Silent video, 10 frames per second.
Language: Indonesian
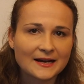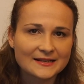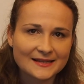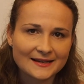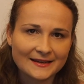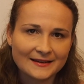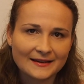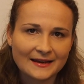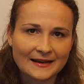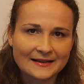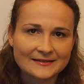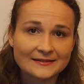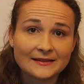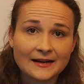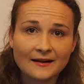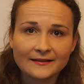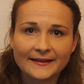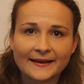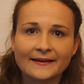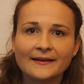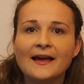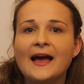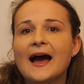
bahasa Inggris drunk tank